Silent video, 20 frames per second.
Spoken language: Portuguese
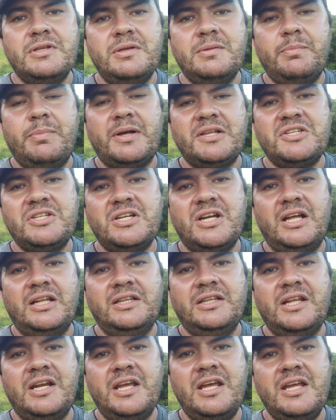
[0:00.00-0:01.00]
E para tirar
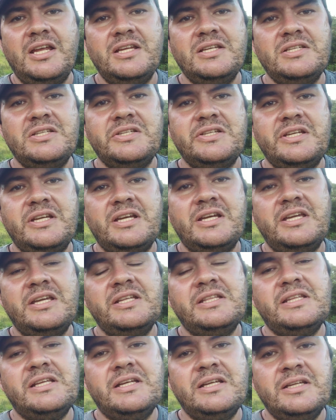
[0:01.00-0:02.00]
três e
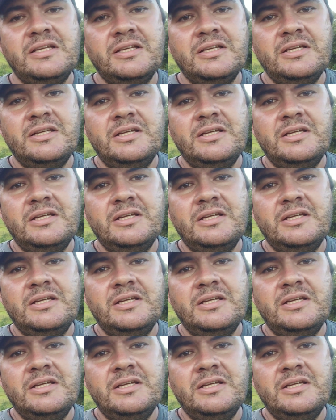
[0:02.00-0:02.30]
ainda.